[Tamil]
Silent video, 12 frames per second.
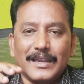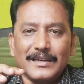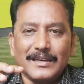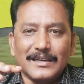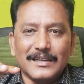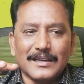
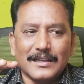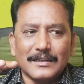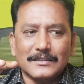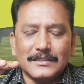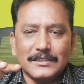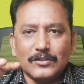ஏன்னு கேட்டிங்கன்னா
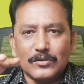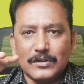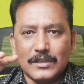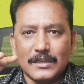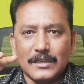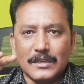ஜி
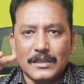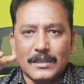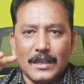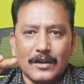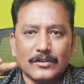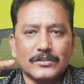டுவெண்ட்டி
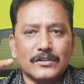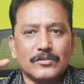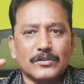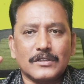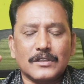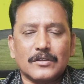ஆலோசனை
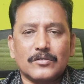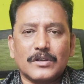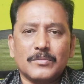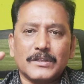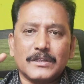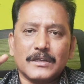கூட்டத்தில்
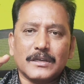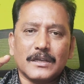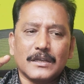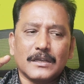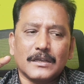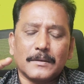கூட
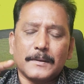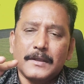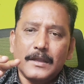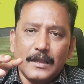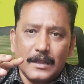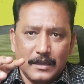பார்த்திங்கன்னா
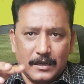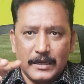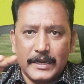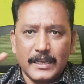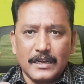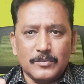
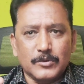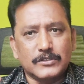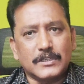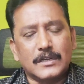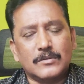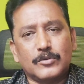இடைக்கால
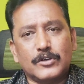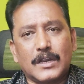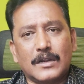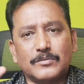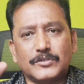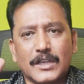போச்சலன்னு
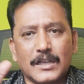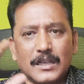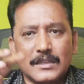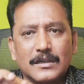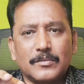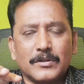போட்டு அனுப்பிச்சாங்க
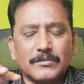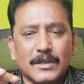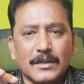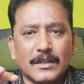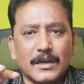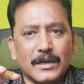அதுக்கப்புறம்
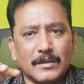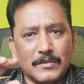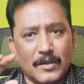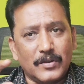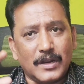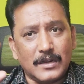தேர்தல்
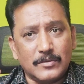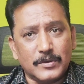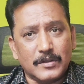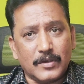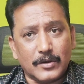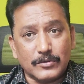ஆணையம் அவர்
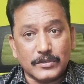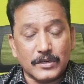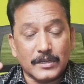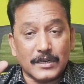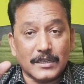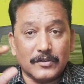அனுப்பின வரவு
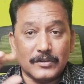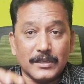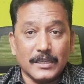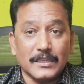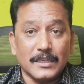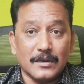செலவு கணக்கை
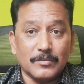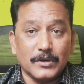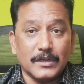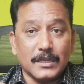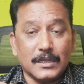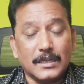வந்து அங்கீகாரம்
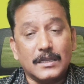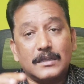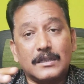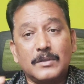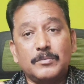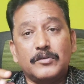பண்ணிட்டாங்க
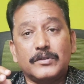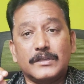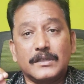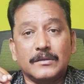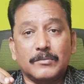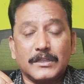இப்போ
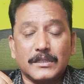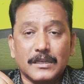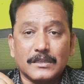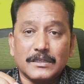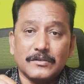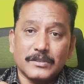வந்து
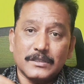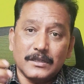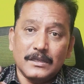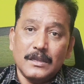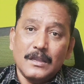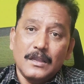மத்திய அரசே வந்து